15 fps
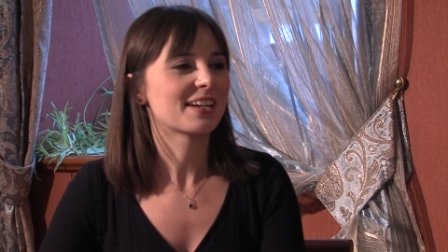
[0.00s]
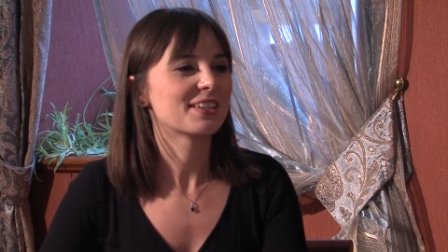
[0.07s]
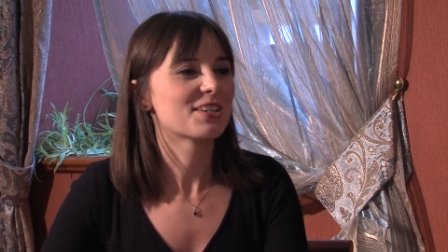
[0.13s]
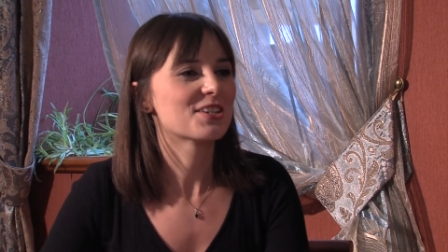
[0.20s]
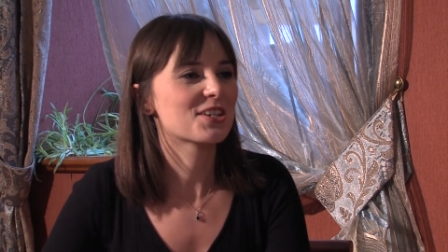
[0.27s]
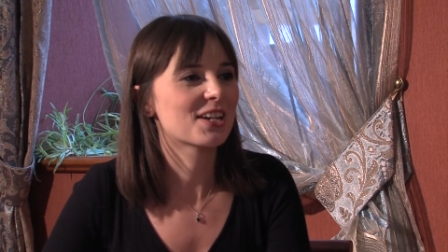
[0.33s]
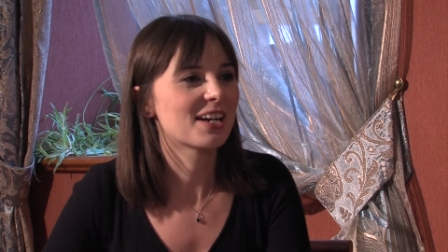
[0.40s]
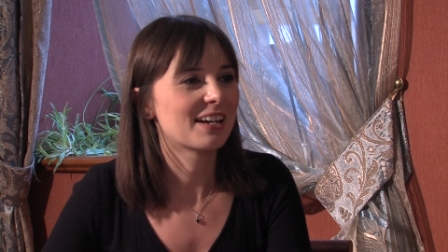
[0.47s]

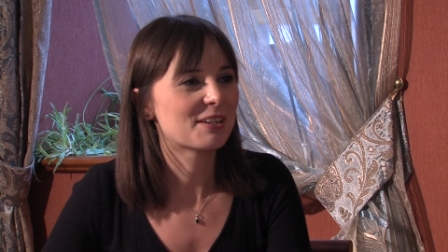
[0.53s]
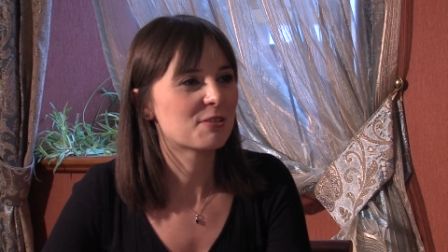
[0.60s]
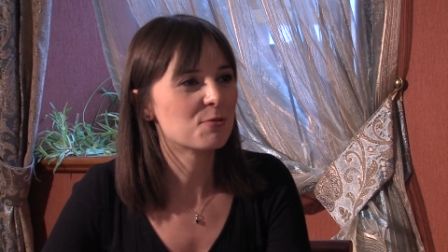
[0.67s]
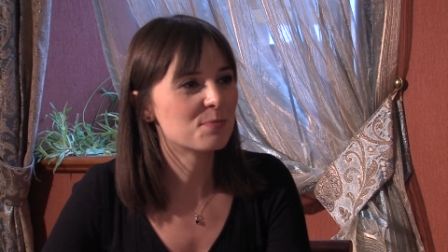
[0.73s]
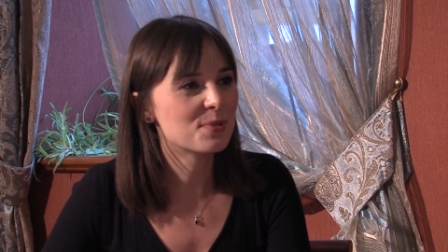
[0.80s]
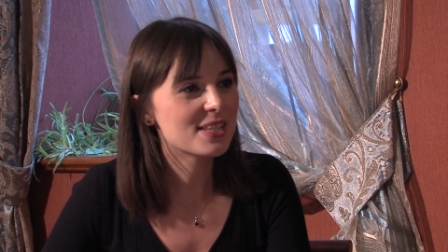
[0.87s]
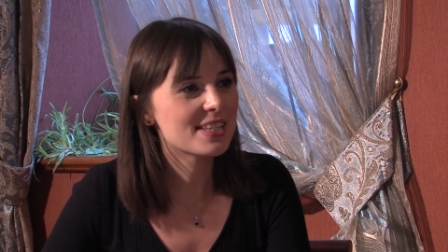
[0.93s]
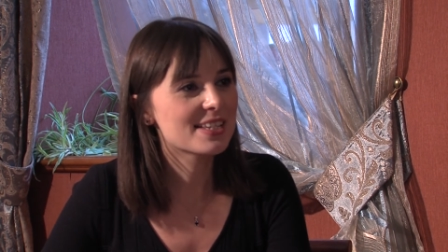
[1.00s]
Agnieszka
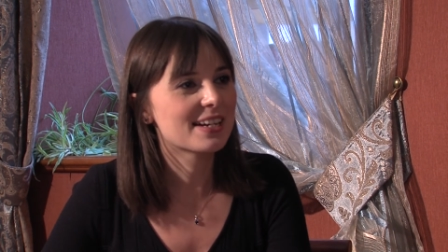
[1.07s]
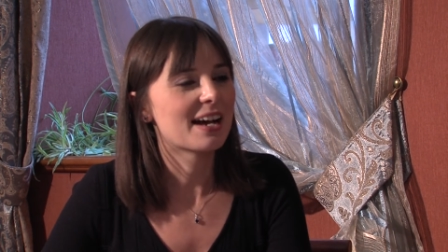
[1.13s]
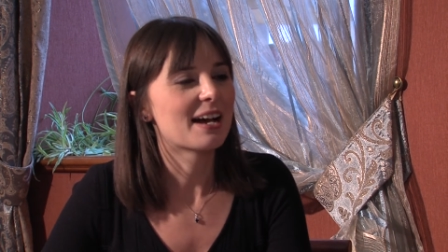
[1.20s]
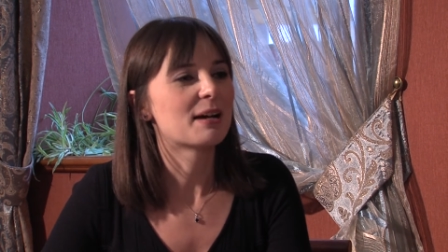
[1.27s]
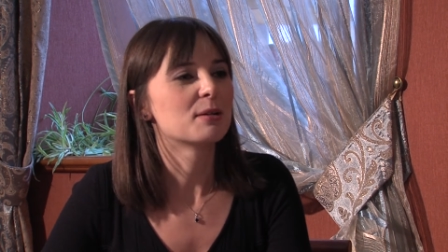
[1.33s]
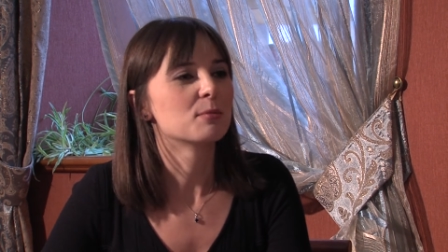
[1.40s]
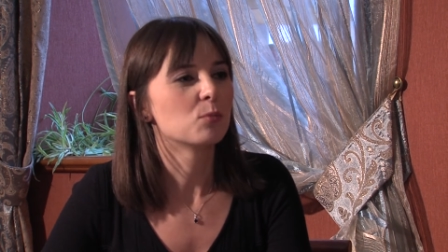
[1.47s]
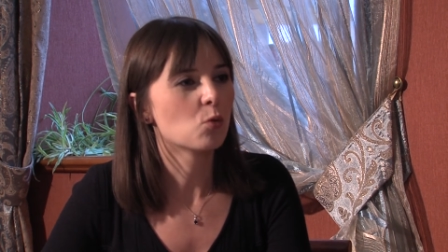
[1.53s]

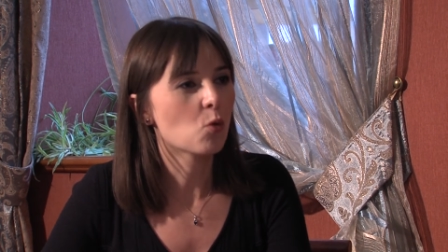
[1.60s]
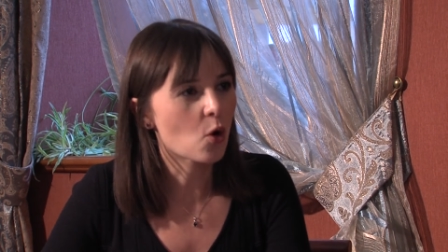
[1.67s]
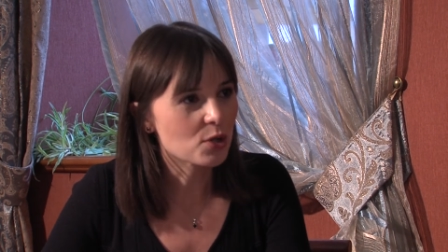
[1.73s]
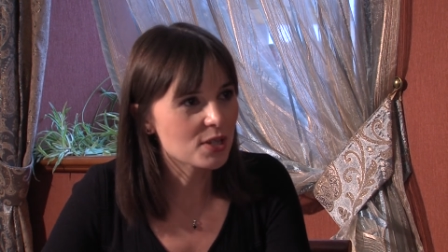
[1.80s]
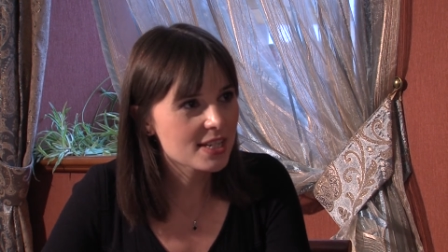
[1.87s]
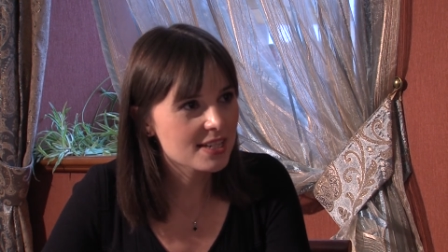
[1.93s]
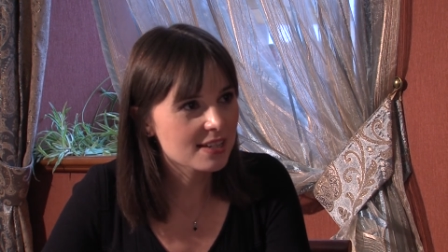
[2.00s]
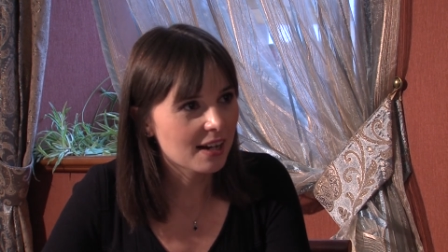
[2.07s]

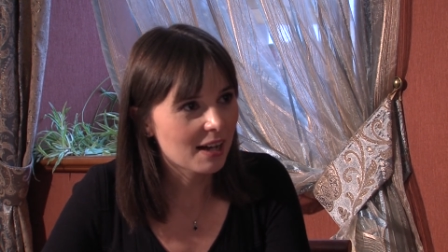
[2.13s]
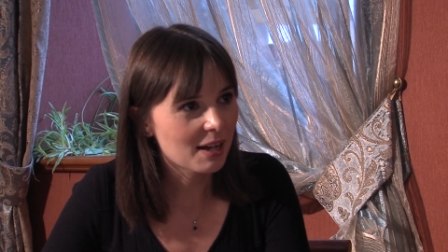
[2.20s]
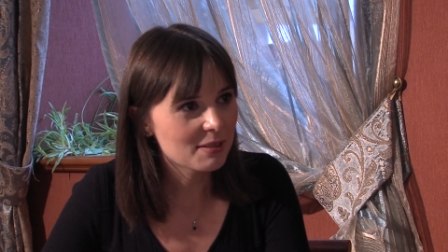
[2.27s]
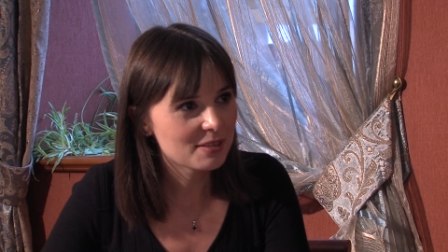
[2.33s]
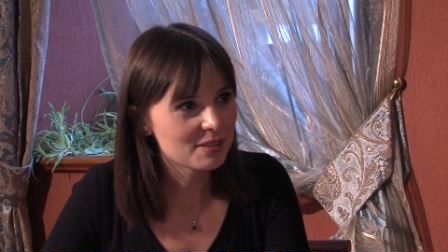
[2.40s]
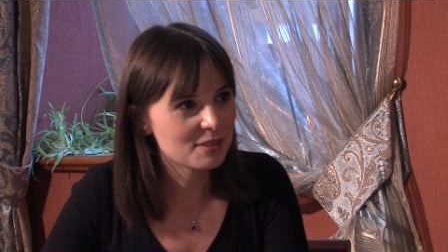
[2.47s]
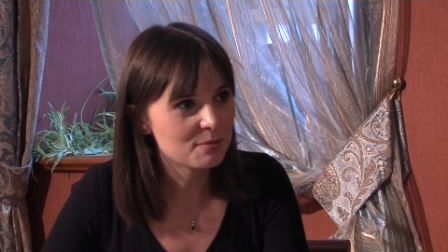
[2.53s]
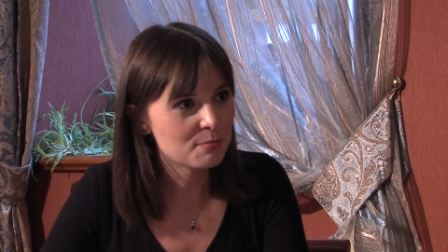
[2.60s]
Kubicka-Błońska
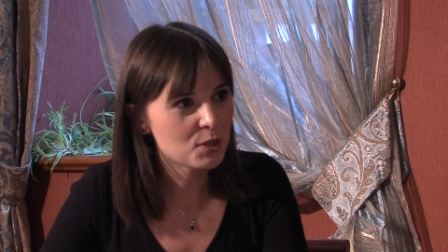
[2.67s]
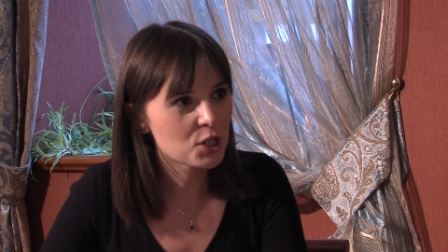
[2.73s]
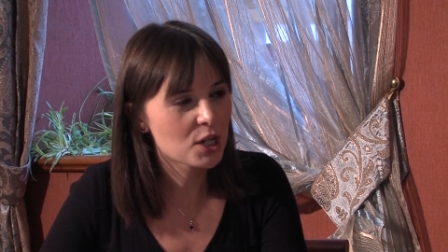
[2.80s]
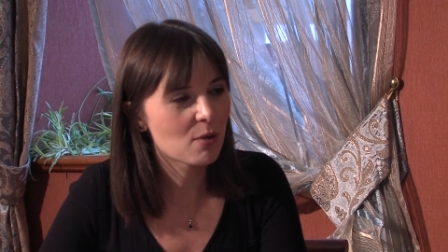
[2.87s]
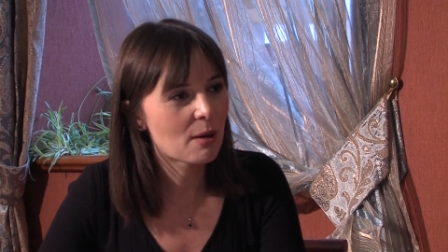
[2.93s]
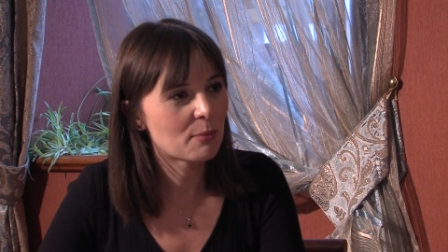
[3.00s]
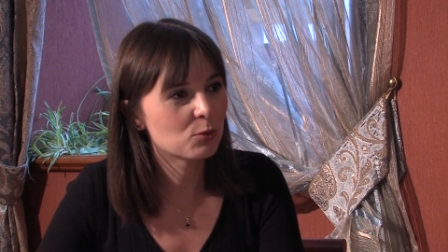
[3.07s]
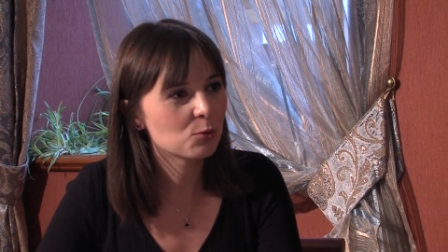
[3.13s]
i
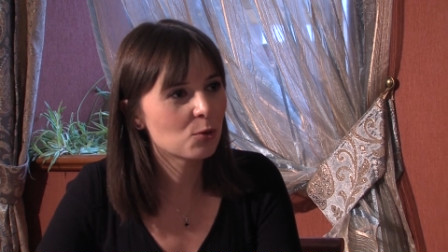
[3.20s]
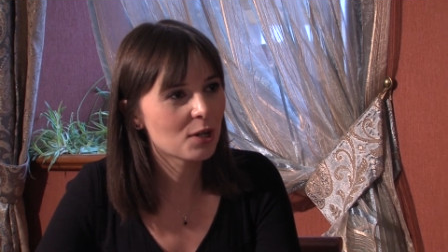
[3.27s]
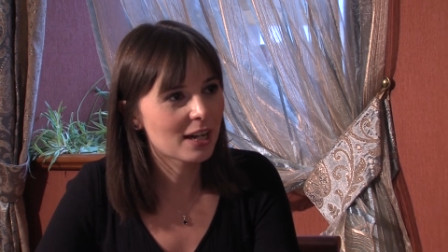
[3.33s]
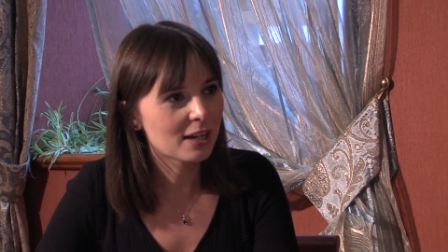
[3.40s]
myślałam długo,